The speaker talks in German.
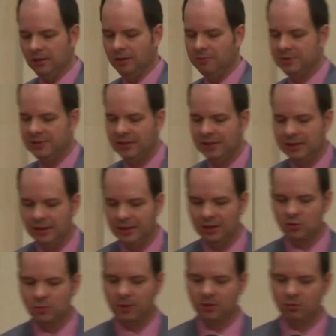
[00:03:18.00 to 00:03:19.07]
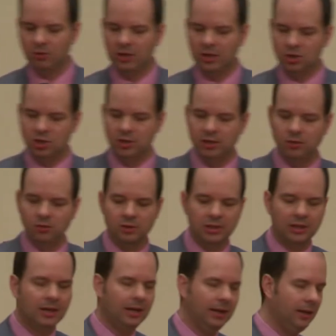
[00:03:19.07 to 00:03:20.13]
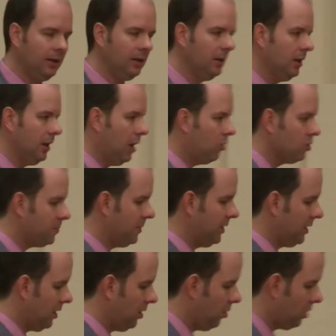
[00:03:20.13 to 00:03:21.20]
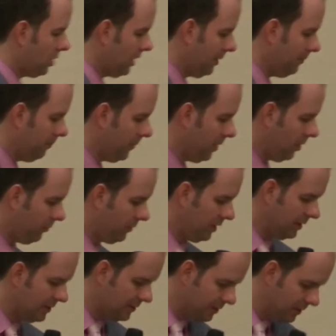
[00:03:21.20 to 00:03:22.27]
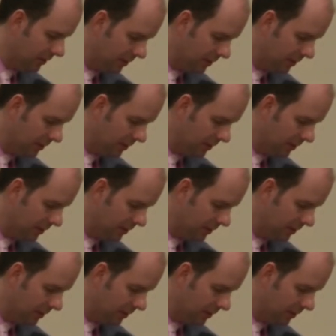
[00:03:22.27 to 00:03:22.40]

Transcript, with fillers: bisherige Rechtsprechung darstellen und dann einen Ausblick auch geben auf das,